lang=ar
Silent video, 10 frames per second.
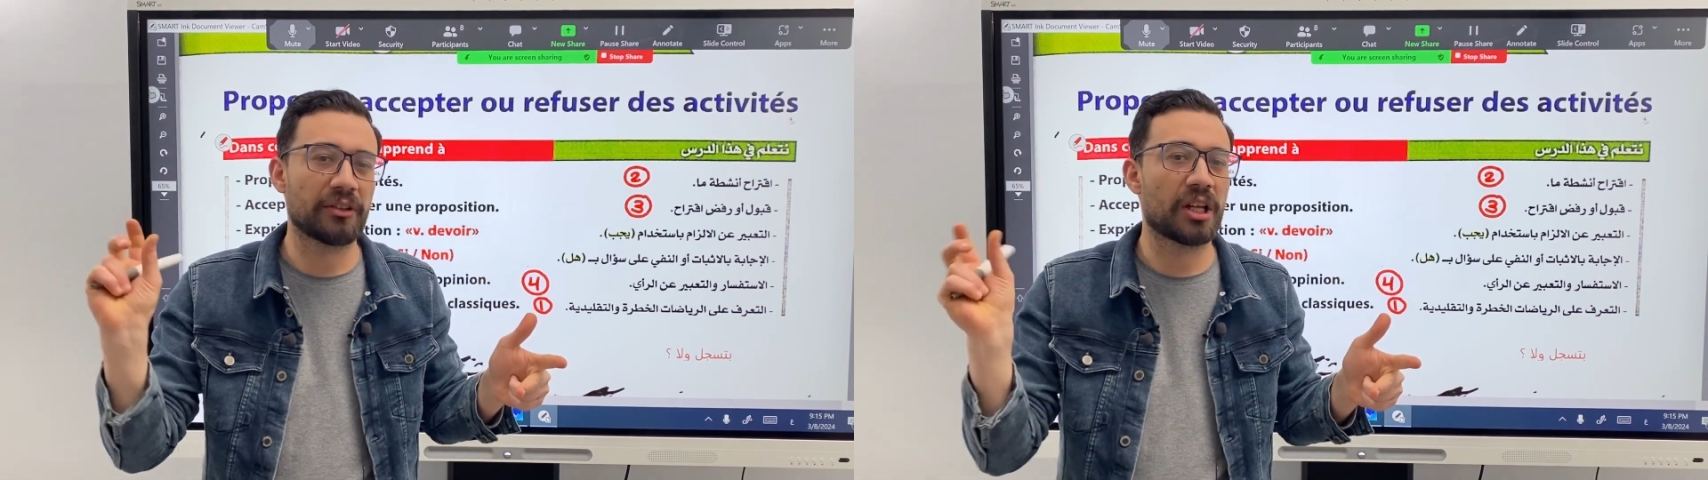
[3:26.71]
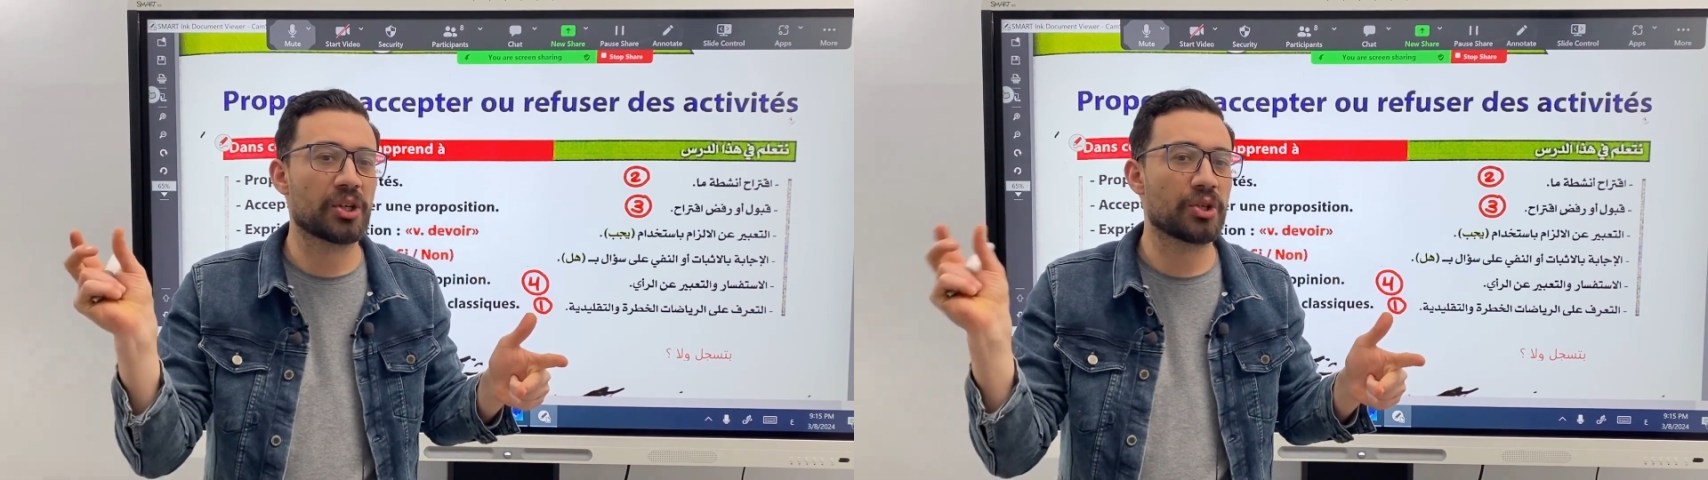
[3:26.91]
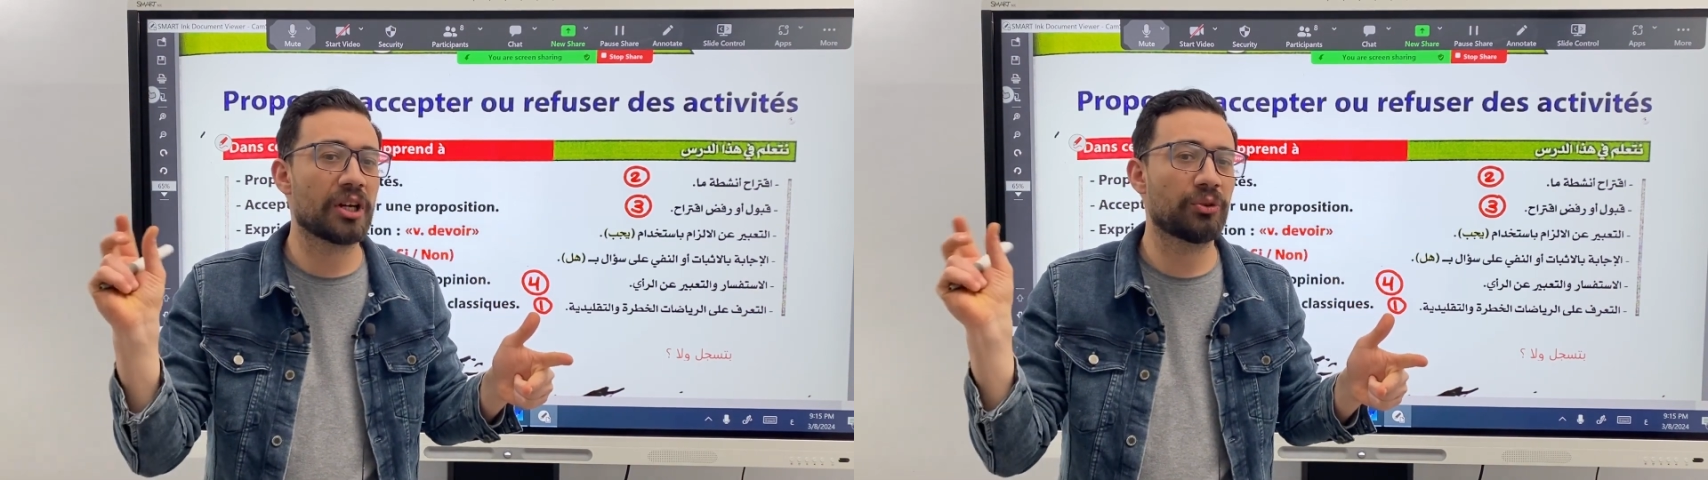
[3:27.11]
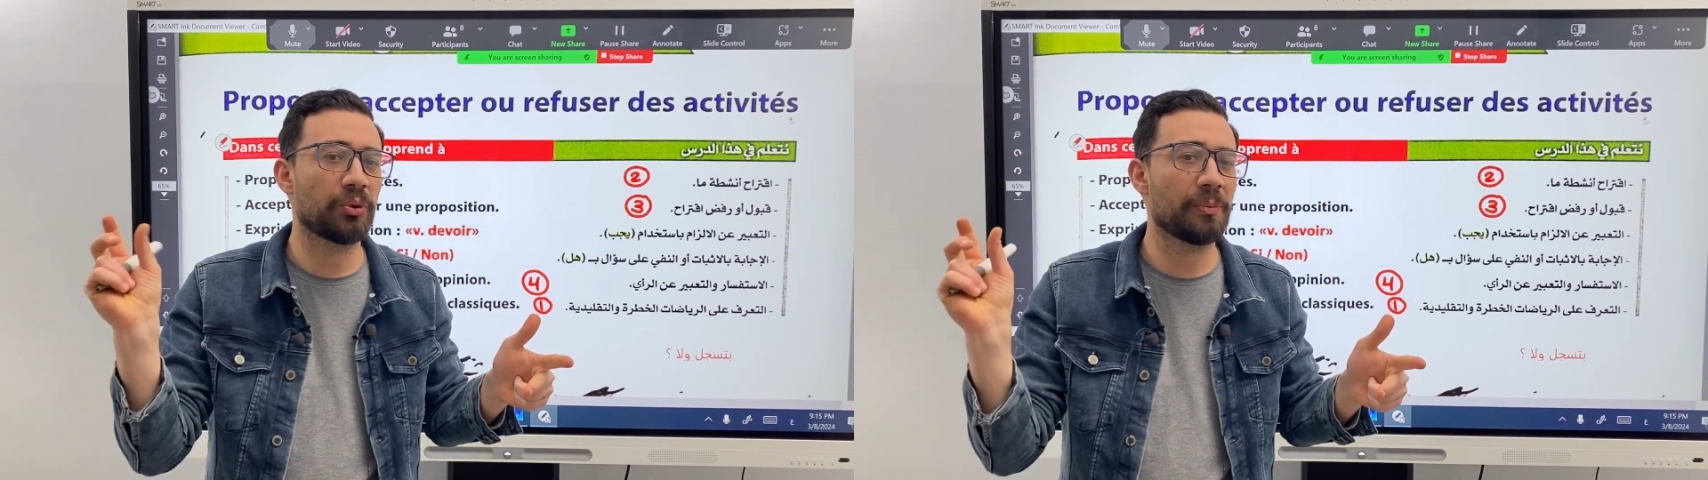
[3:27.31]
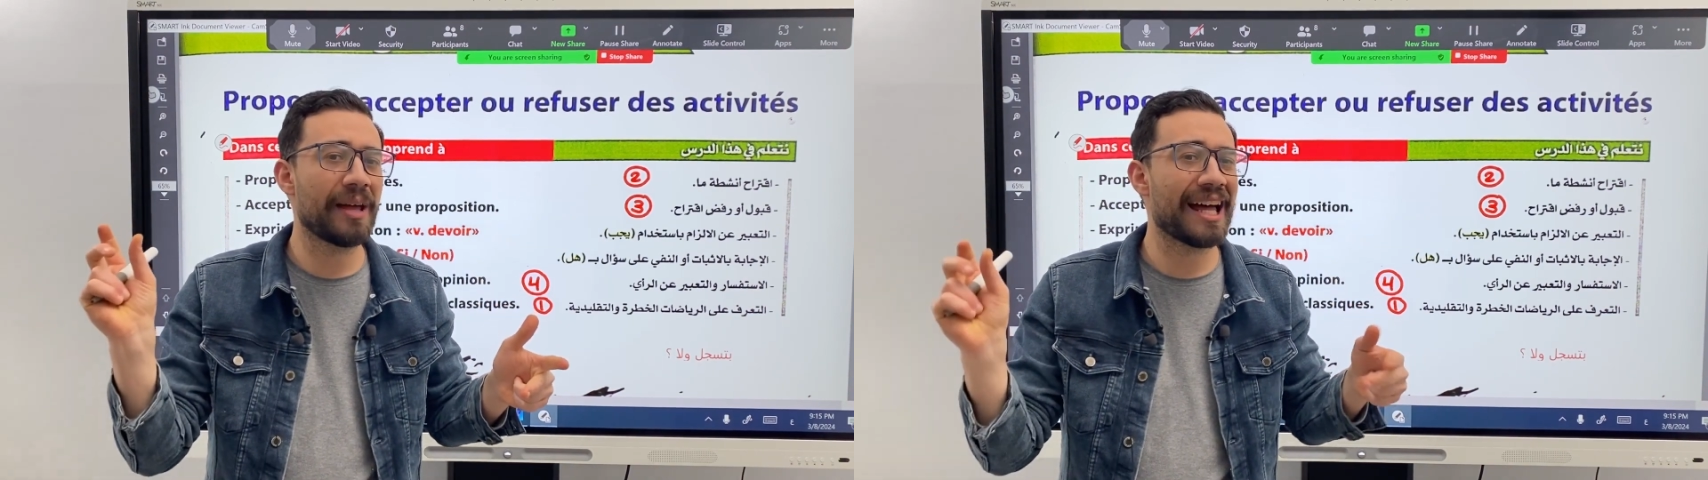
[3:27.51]
نشاط
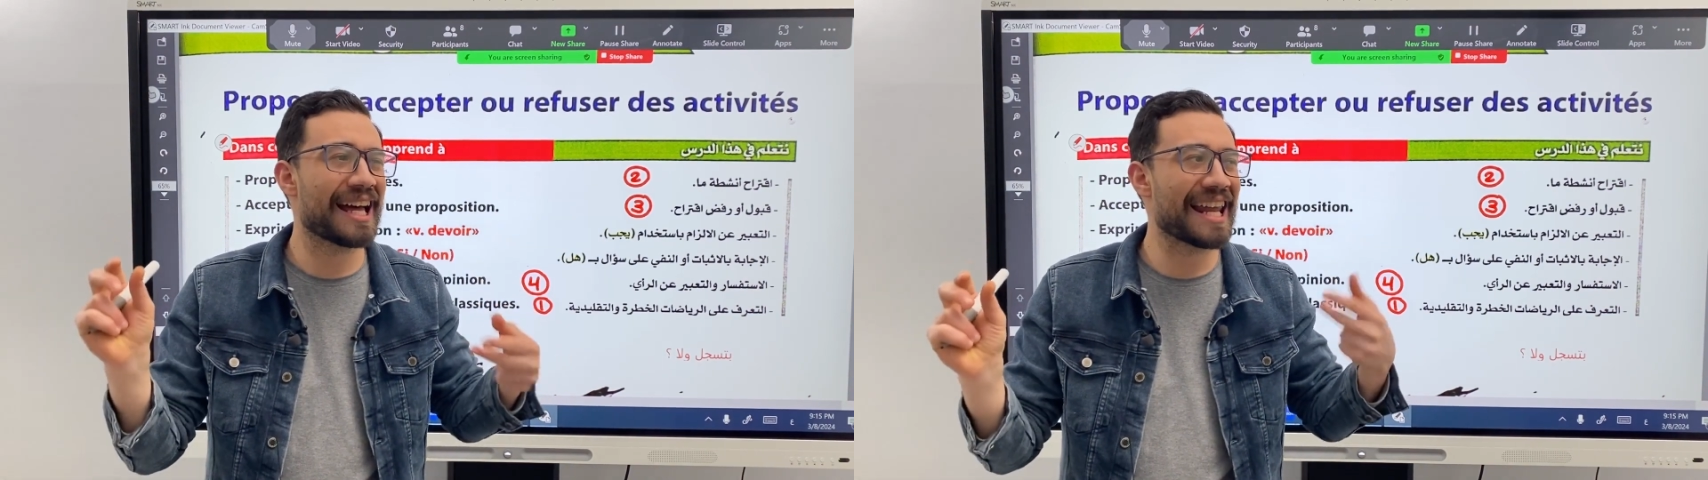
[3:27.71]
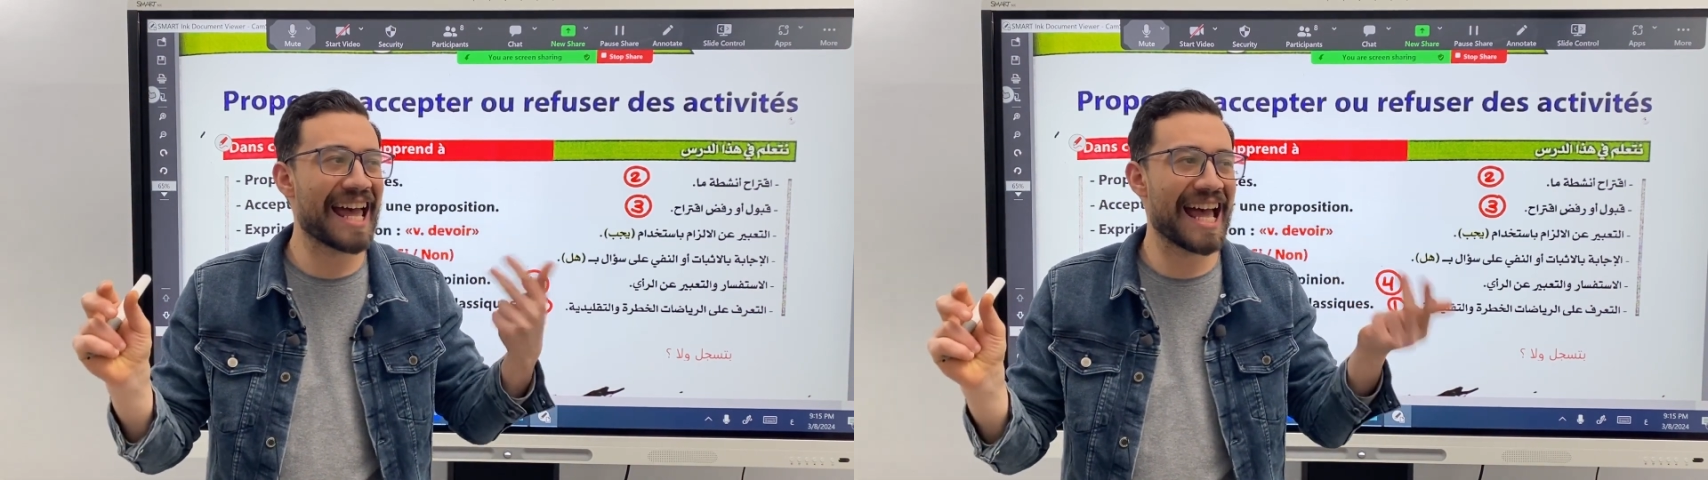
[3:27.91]
ما على